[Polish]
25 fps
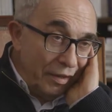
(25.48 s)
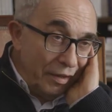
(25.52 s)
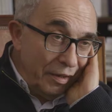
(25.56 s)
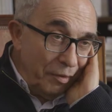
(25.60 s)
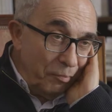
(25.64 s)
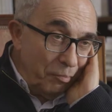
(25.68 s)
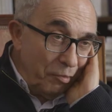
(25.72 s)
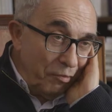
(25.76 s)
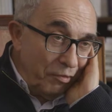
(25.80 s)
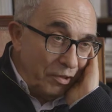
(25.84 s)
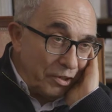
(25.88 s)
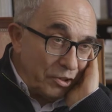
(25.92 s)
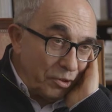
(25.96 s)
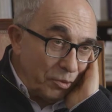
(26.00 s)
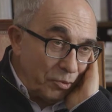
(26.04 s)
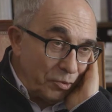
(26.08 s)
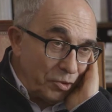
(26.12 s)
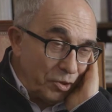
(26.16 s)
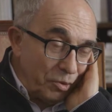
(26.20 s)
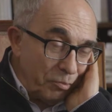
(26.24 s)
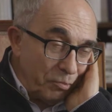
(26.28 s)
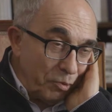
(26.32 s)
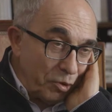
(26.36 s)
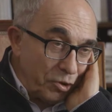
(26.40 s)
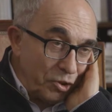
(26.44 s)
i powiedział,
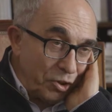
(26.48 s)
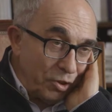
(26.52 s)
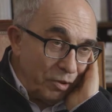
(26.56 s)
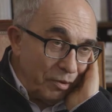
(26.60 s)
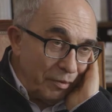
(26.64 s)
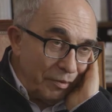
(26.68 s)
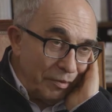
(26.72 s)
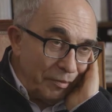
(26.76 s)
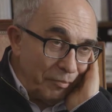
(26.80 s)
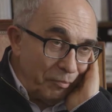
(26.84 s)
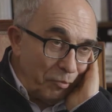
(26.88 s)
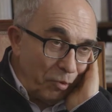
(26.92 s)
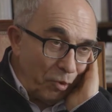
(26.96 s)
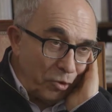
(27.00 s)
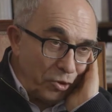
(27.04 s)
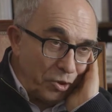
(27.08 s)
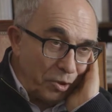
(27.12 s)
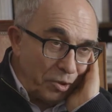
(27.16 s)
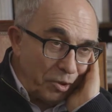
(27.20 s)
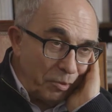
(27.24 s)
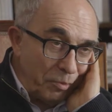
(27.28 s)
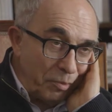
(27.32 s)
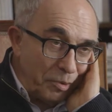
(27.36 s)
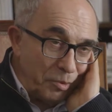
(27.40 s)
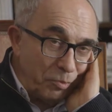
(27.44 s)
że może, może
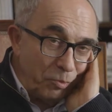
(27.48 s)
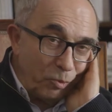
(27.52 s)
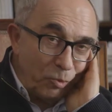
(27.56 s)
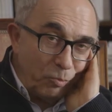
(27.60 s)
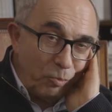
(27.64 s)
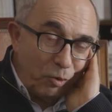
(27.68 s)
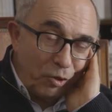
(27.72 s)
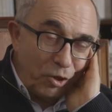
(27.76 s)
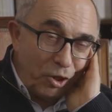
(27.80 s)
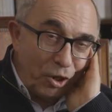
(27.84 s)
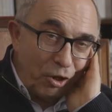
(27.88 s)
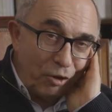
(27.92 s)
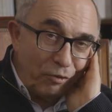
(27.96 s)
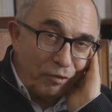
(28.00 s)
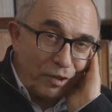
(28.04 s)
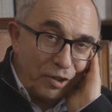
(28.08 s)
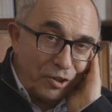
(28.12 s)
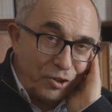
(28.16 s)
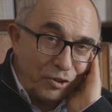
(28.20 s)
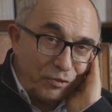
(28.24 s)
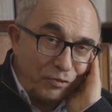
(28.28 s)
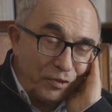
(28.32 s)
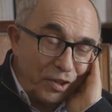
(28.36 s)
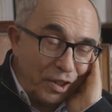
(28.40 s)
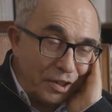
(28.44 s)
ty byś mógł
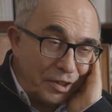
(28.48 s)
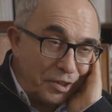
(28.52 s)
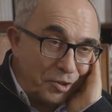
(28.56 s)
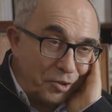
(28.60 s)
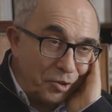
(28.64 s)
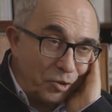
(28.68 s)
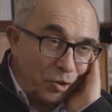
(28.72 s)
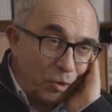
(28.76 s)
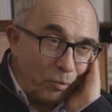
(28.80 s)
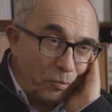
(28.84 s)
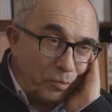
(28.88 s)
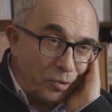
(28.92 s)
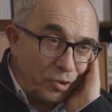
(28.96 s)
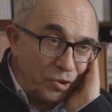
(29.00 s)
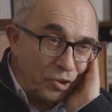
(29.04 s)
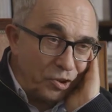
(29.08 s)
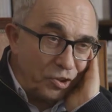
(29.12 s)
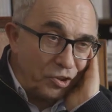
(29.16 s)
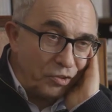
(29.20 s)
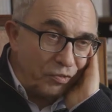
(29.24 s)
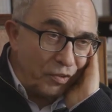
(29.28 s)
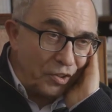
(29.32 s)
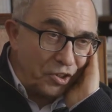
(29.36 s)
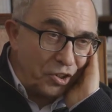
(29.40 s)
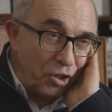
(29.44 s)
pokierować i wtedy to by ci
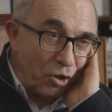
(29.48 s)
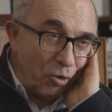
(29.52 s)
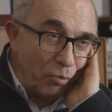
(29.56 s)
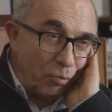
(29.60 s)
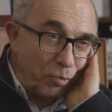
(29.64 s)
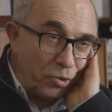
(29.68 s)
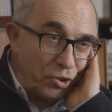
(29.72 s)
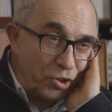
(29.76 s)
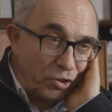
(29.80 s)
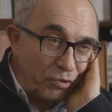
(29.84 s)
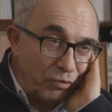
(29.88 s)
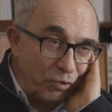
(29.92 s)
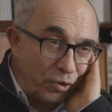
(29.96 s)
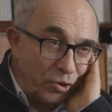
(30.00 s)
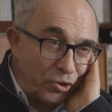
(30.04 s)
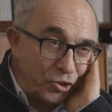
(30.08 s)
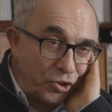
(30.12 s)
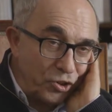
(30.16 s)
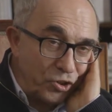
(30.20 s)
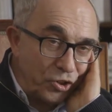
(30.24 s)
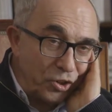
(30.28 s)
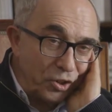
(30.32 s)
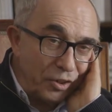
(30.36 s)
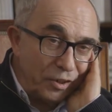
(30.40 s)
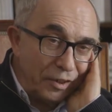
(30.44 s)
stwarzało
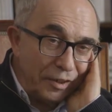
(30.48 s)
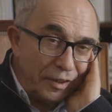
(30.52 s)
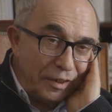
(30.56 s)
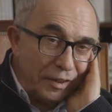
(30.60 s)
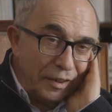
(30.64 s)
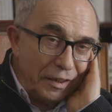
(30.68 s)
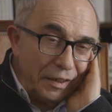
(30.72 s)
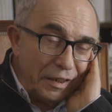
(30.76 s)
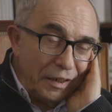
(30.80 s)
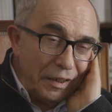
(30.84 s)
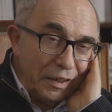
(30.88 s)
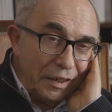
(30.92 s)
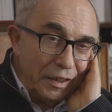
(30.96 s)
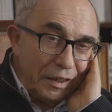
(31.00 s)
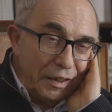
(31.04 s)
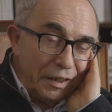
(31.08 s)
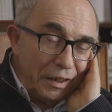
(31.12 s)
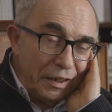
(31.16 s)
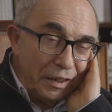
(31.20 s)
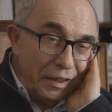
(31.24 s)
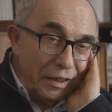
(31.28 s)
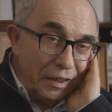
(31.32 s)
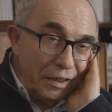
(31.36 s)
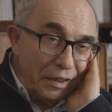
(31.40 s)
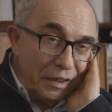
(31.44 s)
możliwości
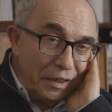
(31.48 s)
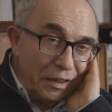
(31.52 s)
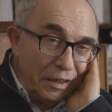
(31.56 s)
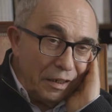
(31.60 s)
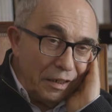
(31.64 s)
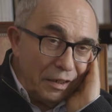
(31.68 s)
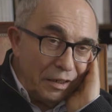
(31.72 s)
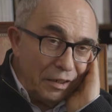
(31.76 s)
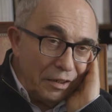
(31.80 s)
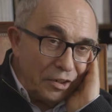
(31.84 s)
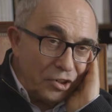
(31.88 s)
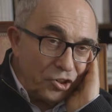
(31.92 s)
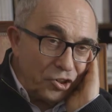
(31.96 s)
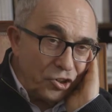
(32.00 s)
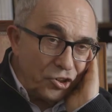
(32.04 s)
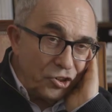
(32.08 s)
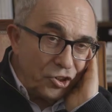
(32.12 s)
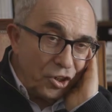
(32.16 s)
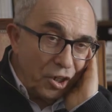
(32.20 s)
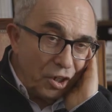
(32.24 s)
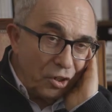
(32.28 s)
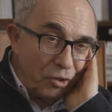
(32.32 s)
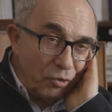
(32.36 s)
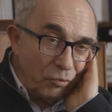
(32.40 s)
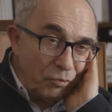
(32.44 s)
e,
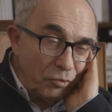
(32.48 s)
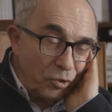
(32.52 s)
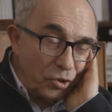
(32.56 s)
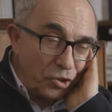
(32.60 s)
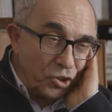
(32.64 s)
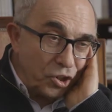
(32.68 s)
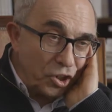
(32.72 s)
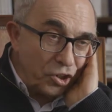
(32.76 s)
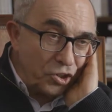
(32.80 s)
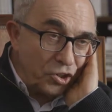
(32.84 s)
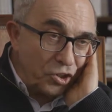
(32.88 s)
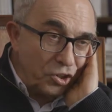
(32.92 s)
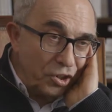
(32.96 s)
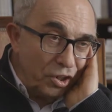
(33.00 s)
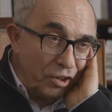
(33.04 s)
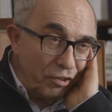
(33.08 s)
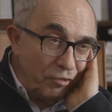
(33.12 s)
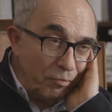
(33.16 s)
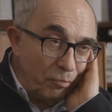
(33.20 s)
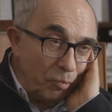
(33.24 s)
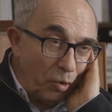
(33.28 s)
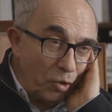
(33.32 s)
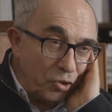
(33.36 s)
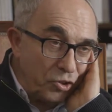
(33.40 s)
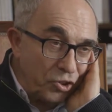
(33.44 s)
życia równocześnie
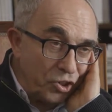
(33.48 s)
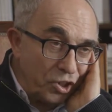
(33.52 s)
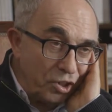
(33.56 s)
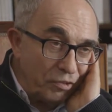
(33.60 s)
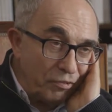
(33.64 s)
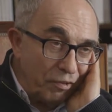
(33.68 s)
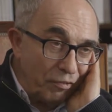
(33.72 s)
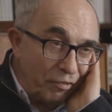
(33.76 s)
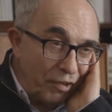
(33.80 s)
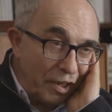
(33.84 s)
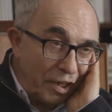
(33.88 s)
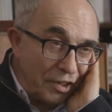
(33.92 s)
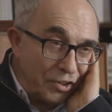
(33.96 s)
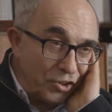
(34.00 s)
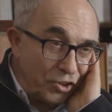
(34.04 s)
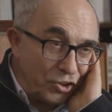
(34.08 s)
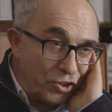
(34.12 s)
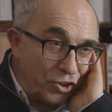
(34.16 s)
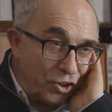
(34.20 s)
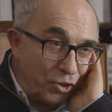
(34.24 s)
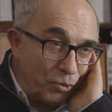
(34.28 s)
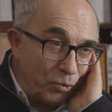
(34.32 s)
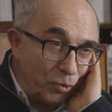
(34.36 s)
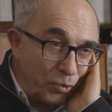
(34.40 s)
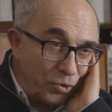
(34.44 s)
w Polsce i we
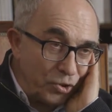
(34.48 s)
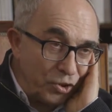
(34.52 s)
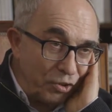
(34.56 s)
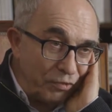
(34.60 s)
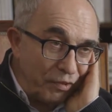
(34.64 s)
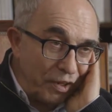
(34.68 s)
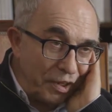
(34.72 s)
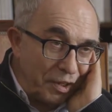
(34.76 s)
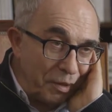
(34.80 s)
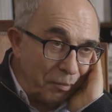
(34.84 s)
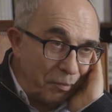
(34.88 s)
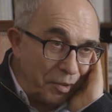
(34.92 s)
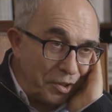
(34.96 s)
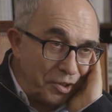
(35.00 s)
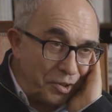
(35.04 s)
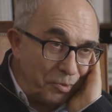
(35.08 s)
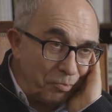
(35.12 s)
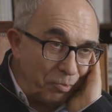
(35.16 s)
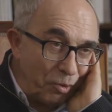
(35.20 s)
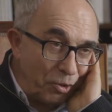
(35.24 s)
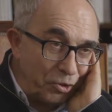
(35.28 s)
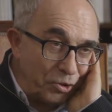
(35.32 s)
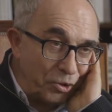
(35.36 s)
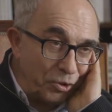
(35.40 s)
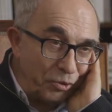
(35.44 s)
Francji, kursowania między
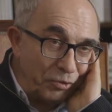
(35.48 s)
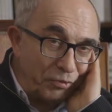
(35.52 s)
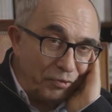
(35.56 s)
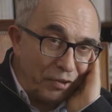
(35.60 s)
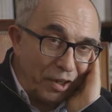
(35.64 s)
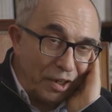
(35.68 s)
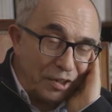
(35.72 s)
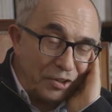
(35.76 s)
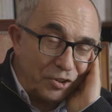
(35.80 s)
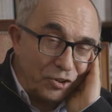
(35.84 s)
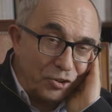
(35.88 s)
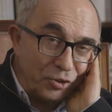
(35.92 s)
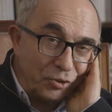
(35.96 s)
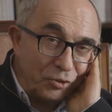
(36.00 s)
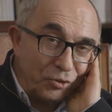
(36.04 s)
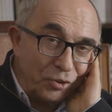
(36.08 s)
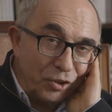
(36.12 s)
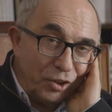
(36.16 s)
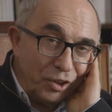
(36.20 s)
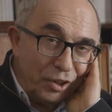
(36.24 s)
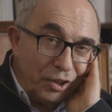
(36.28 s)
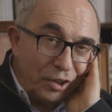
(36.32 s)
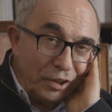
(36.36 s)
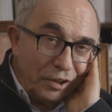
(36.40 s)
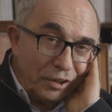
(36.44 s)
Polską i Francją,
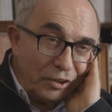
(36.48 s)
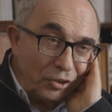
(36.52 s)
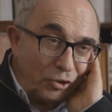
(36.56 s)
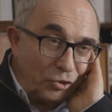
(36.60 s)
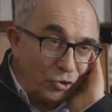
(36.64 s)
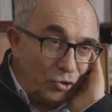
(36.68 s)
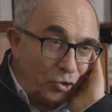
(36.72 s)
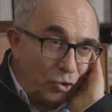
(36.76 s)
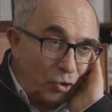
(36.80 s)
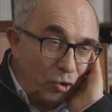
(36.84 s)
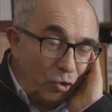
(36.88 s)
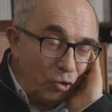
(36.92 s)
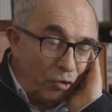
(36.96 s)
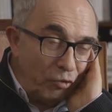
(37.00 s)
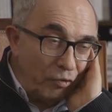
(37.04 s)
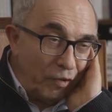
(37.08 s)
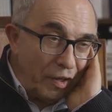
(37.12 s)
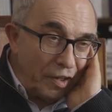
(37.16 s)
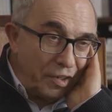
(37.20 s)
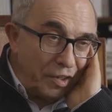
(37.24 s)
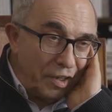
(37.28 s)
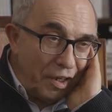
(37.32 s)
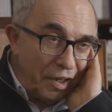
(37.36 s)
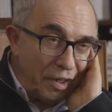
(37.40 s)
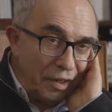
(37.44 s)

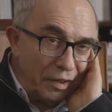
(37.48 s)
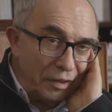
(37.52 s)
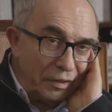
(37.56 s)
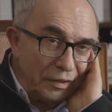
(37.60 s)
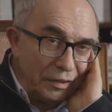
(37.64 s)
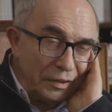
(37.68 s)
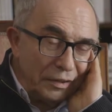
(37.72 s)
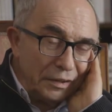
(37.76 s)
kontynuowania